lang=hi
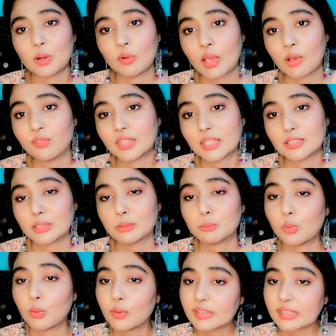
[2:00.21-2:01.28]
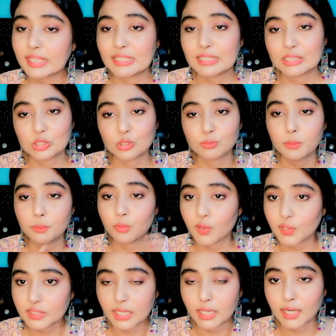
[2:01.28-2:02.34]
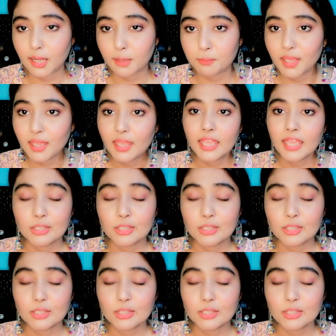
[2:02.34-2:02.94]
प्रोनाउंसेशन बहुत सारी चीज़ों में बहुत ख़राब है